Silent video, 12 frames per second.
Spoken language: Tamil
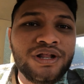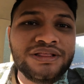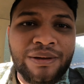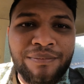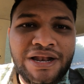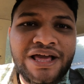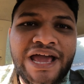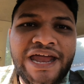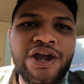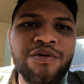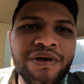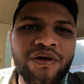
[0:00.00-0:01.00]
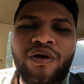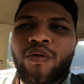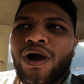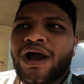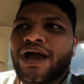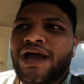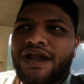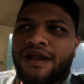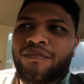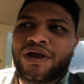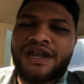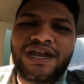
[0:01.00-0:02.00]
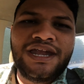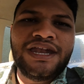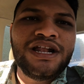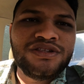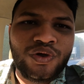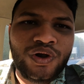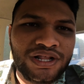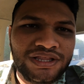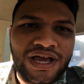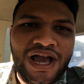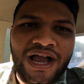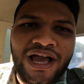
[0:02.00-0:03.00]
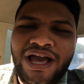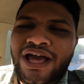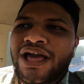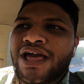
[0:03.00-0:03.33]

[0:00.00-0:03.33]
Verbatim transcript: ஒரு தமிழ் கைடுமே வருவாங்க நமக்கு டீட்டெயில் சொல்கிறதுக்காக